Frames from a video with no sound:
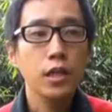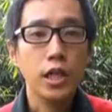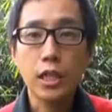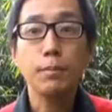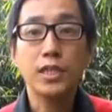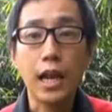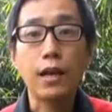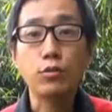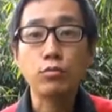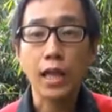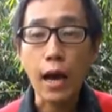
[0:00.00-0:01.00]
kita bisa
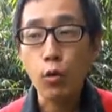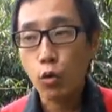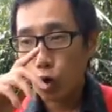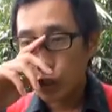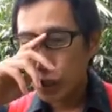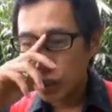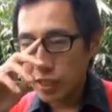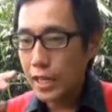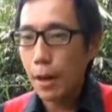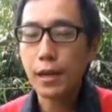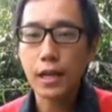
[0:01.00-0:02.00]
langsung tahu kalau kita cek
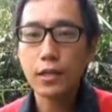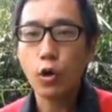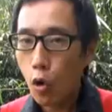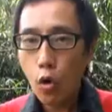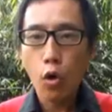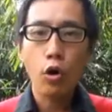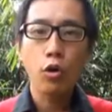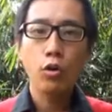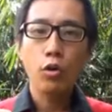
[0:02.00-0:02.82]
kameranya, oh